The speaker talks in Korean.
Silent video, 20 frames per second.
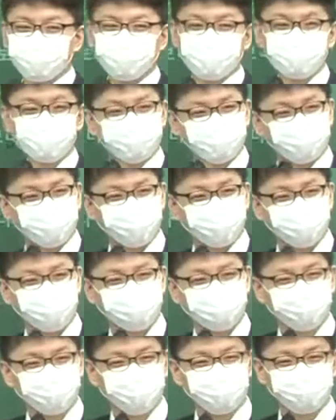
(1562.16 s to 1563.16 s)

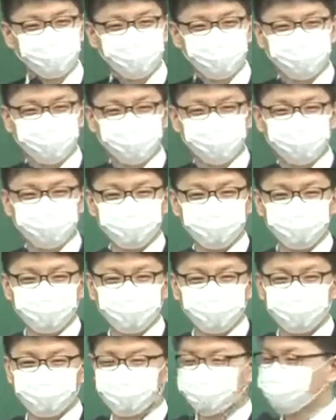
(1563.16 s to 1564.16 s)
케이스잖아. 앞뒤 바꿔놨잖아
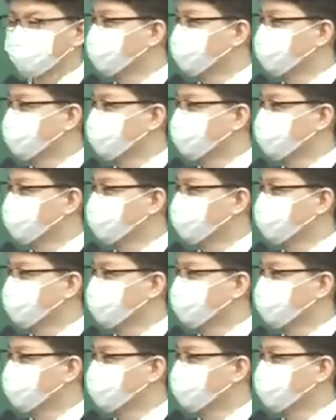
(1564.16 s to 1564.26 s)
그냥.